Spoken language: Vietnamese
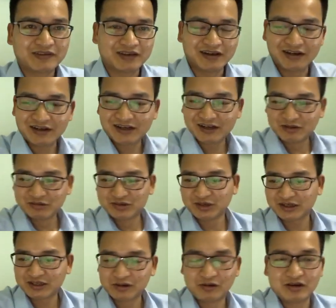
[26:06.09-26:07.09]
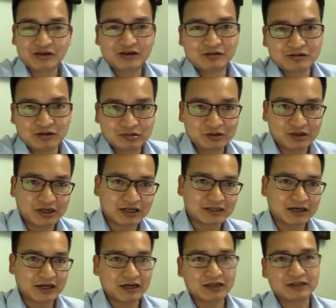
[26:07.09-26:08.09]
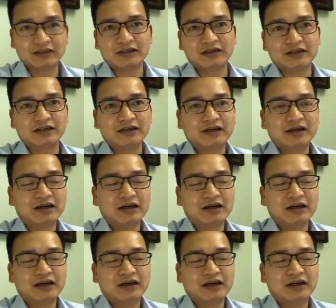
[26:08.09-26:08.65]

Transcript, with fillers: Đấy, cái câu chuyện câu họ câu câu chuyện đặt ra là như thế này.